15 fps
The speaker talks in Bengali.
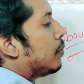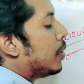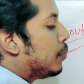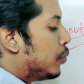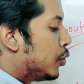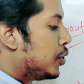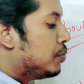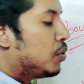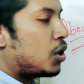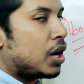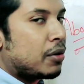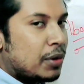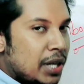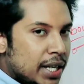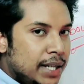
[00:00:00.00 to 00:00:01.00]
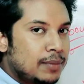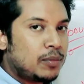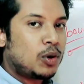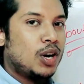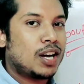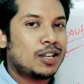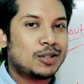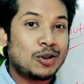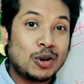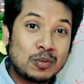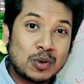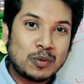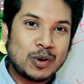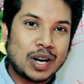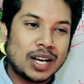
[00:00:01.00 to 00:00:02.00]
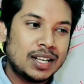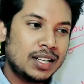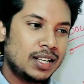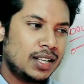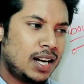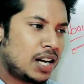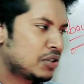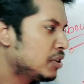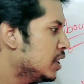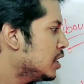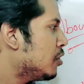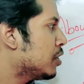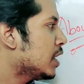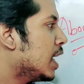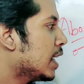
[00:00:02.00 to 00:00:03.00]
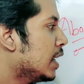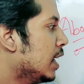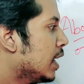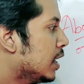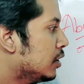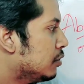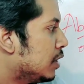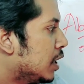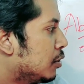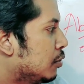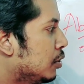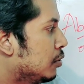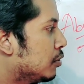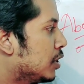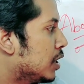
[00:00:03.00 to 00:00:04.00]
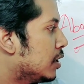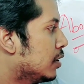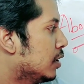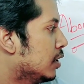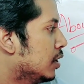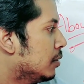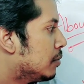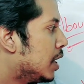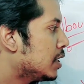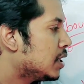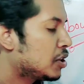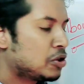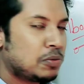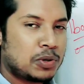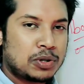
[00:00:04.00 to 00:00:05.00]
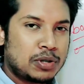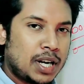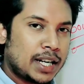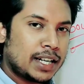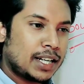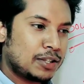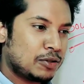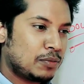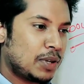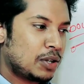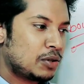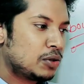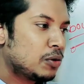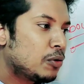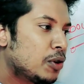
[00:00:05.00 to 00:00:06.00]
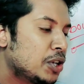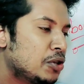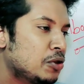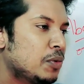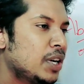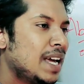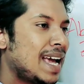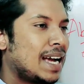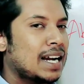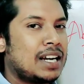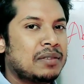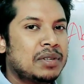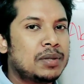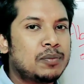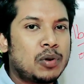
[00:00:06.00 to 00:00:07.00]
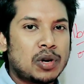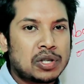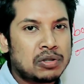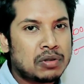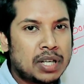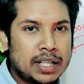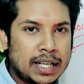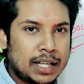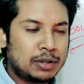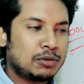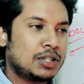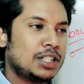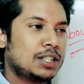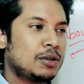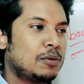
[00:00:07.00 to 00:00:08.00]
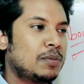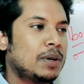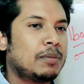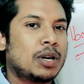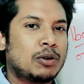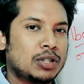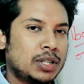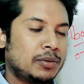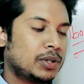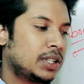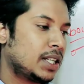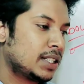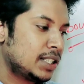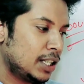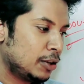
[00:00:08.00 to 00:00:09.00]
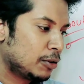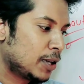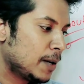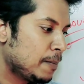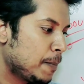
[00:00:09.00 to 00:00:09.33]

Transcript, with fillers: বা বই পড়া রিডিং পড়া গল্প পড়া আসলে এটা অনেক আগে লেখা তো দেখো লোকটার প্রায় চারশো বছর আগের একজন মানুষ তো ওই সময় একাডেমিক পড়াশোনা নিয়ে এত চিন্তাভাবনা বা কথাবার্তা ছিল না